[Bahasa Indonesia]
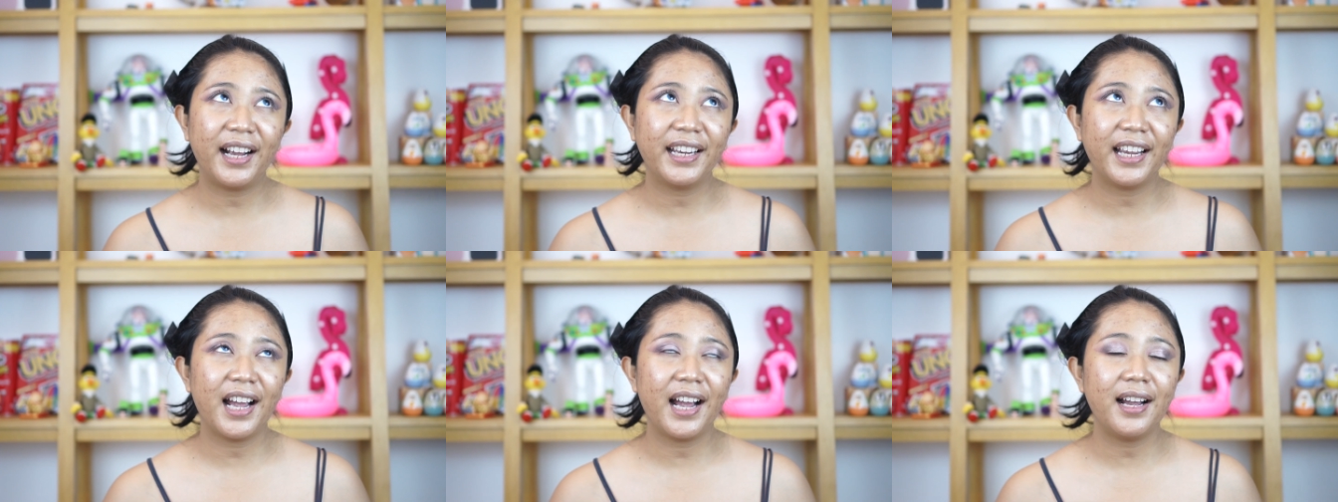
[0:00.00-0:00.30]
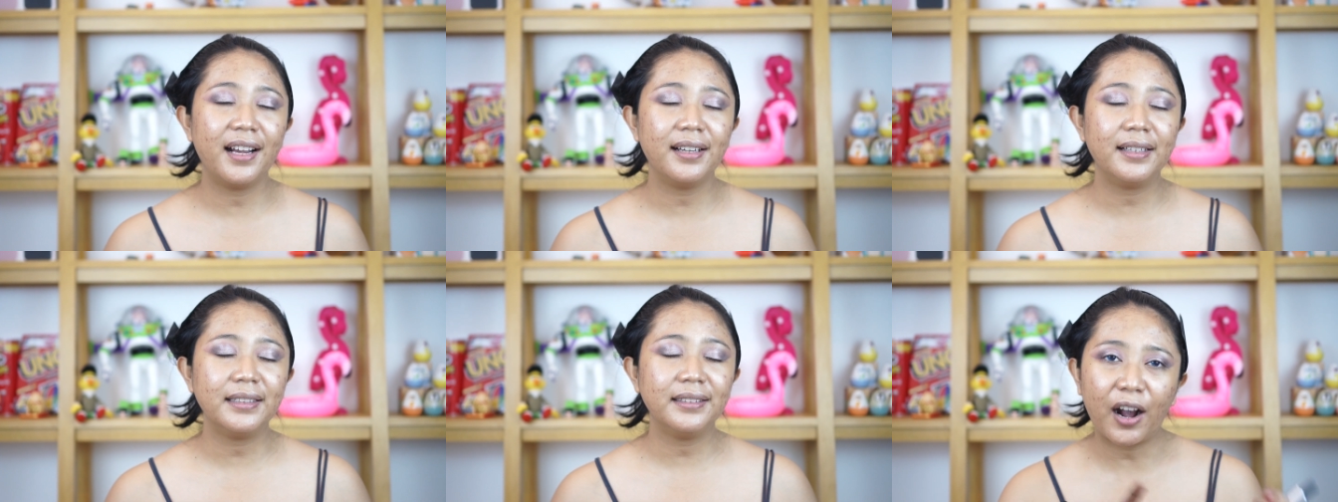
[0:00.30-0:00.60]

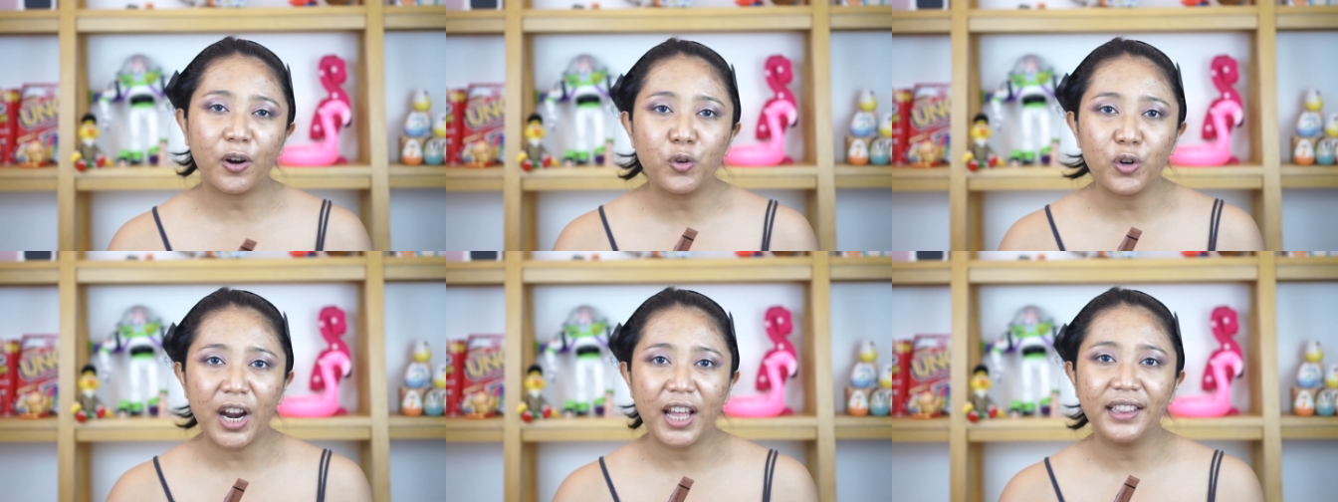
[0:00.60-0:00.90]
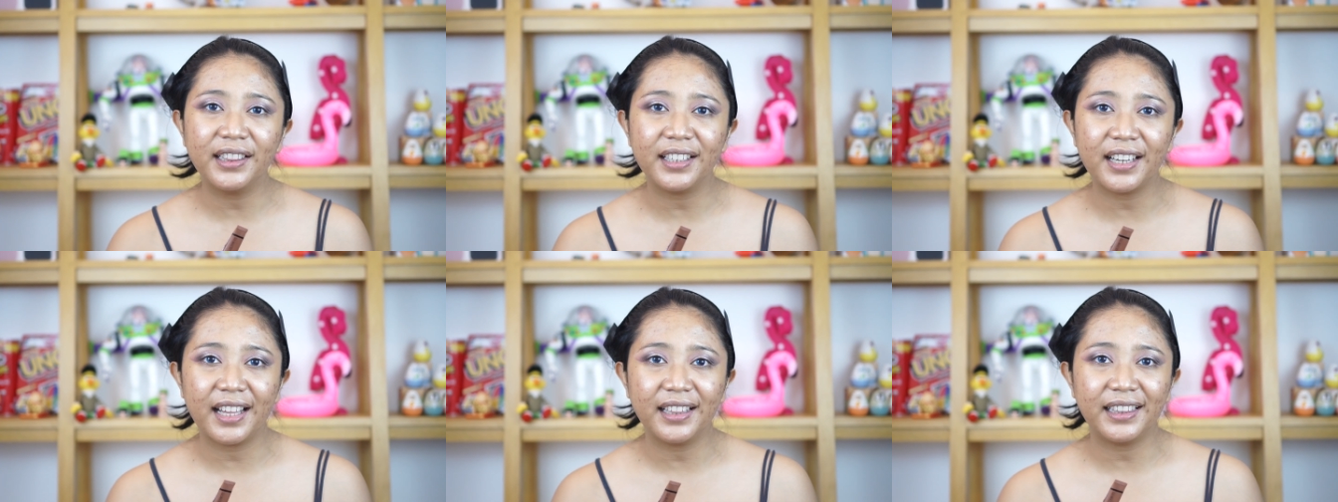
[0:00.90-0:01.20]
yang aku
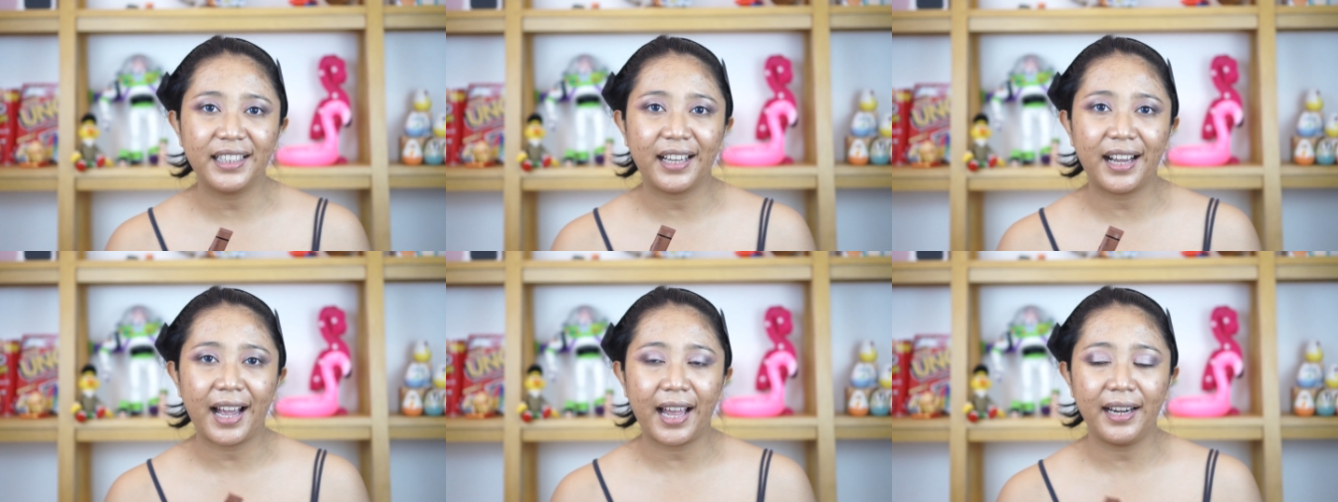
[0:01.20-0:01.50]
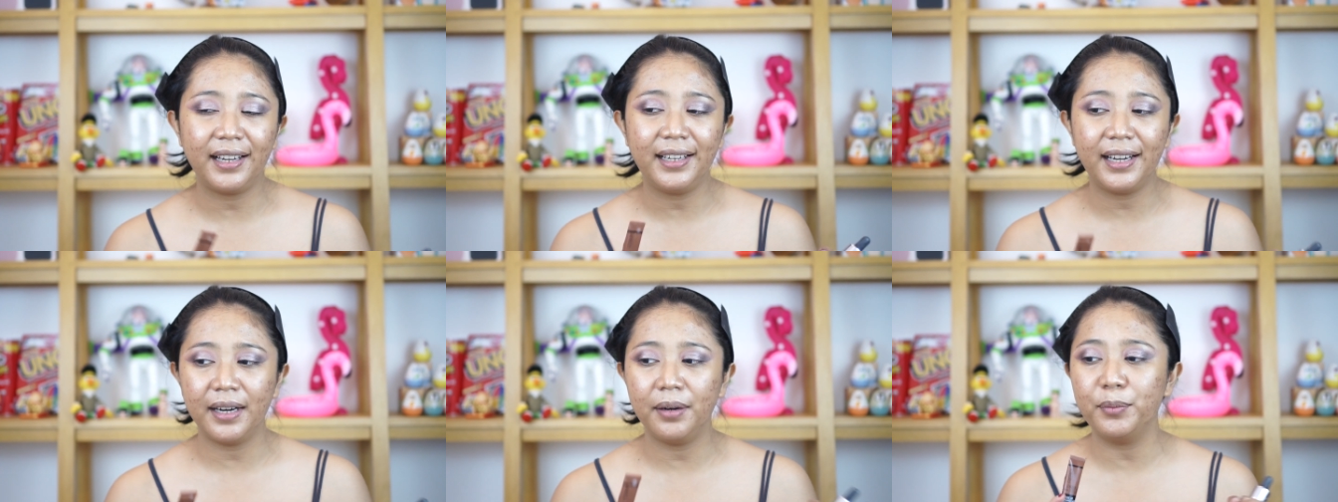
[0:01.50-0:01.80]

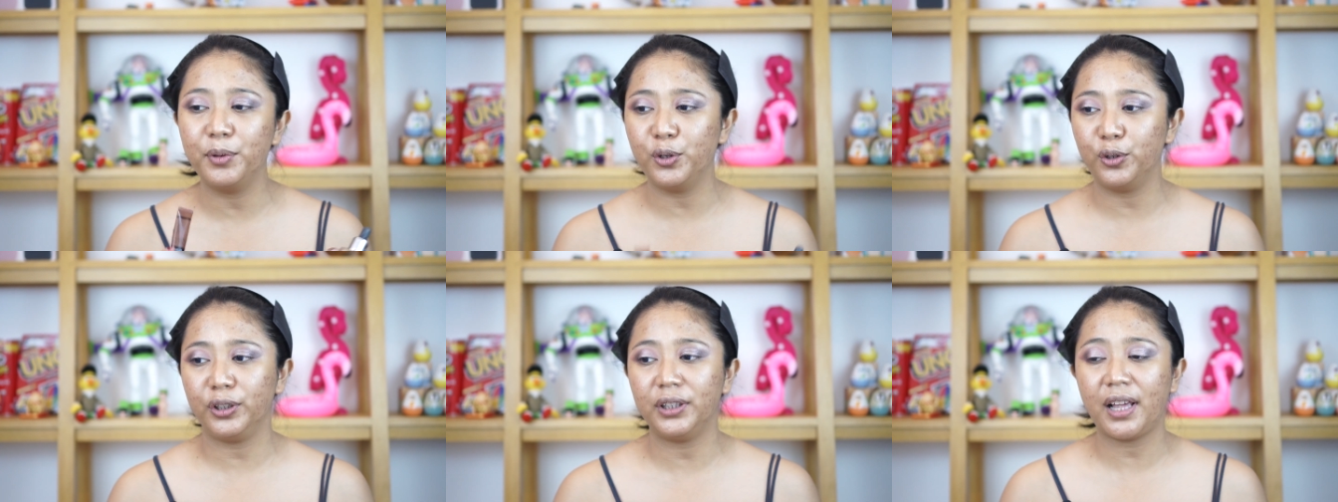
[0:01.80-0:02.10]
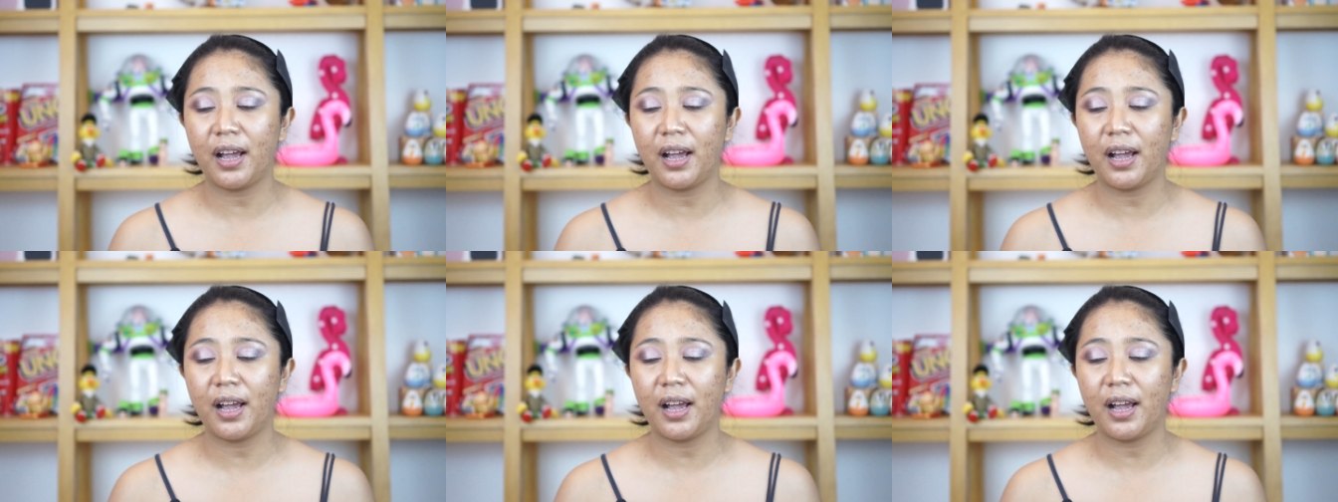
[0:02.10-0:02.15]
nanti-nantikan dan menurut